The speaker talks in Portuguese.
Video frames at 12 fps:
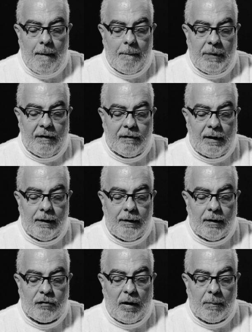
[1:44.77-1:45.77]

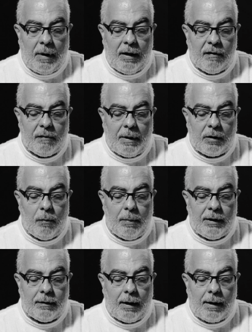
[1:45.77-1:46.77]
prestaria jamais para
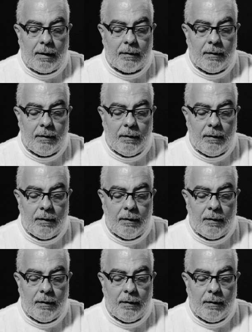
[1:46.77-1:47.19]
obliterar.